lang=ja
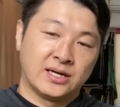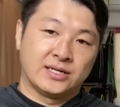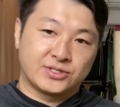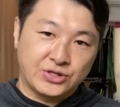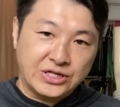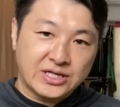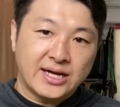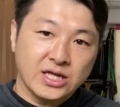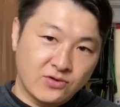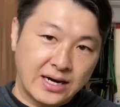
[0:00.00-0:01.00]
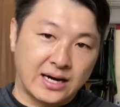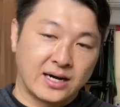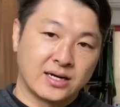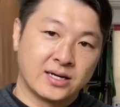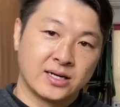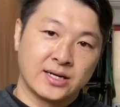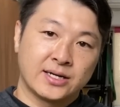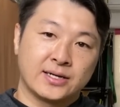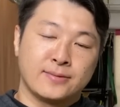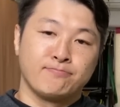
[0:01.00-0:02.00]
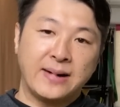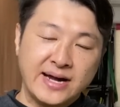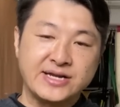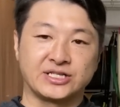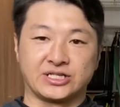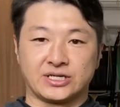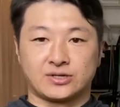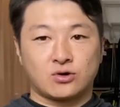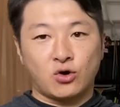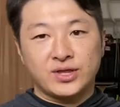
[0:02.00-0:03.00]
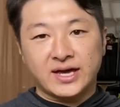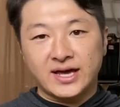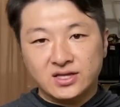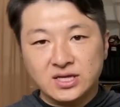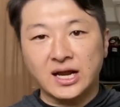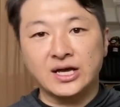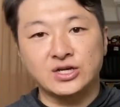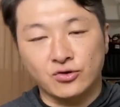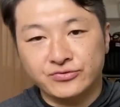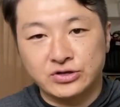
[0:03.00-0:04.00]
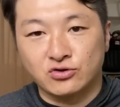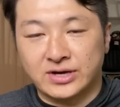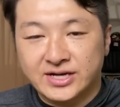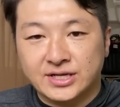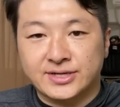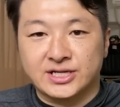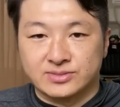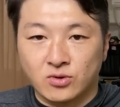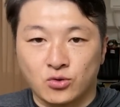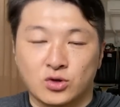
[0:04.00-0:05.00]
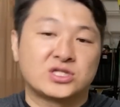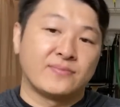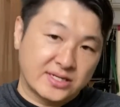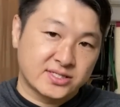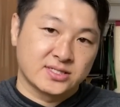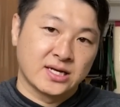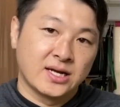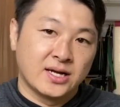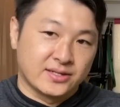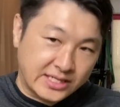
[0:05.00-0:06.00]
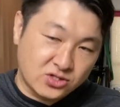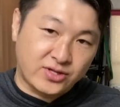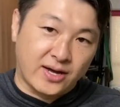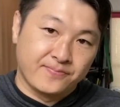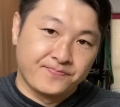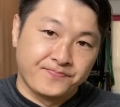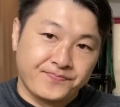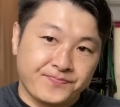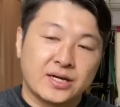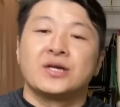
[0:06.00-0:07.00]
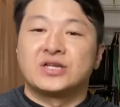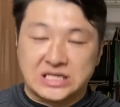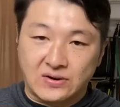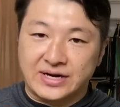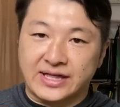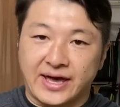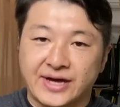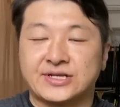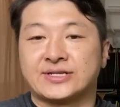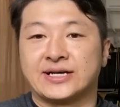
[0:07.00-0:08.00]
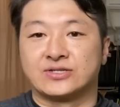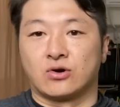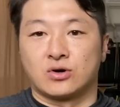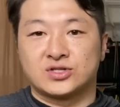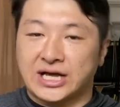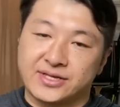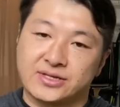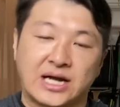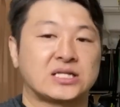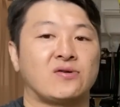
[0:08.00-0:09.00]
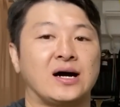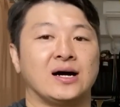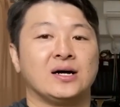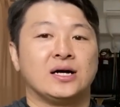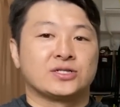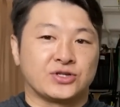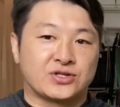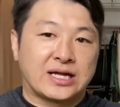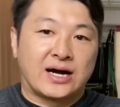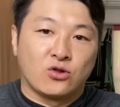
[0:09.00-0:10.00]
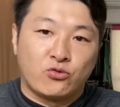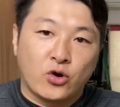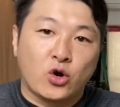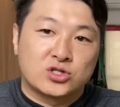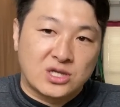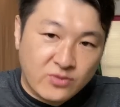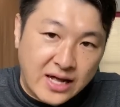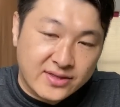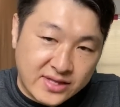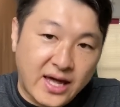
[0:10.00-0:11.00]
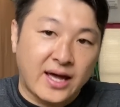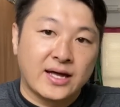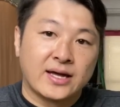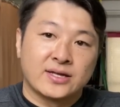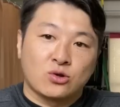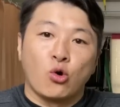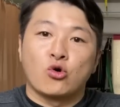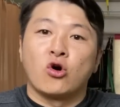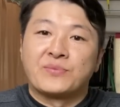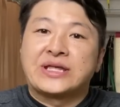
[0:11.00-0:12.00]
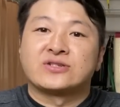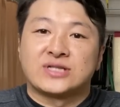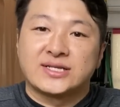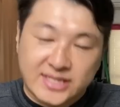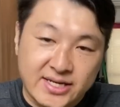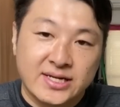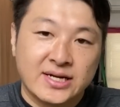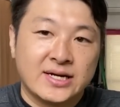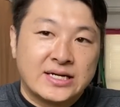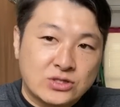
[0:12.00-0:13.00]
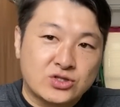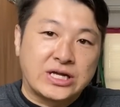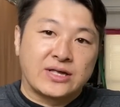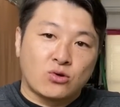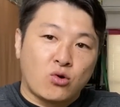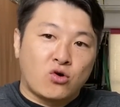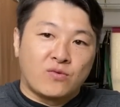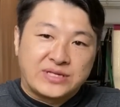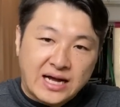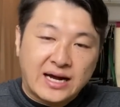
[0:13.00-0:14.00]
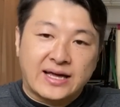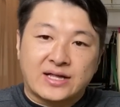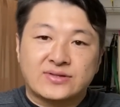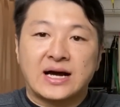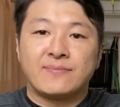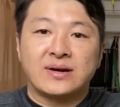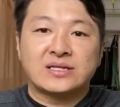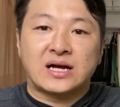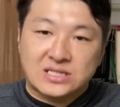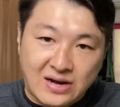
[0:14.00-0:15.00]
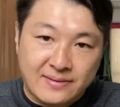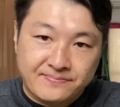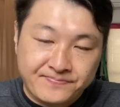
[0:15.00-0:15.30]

Twitter では毎日これだけやったらいいよっていうようなエクササイズも載してますですので日替わりでエクササイズをしたいって方は Twitter のフォローしてもらって投稿を見てくださいそして投稿を見ながらやった頑張った方は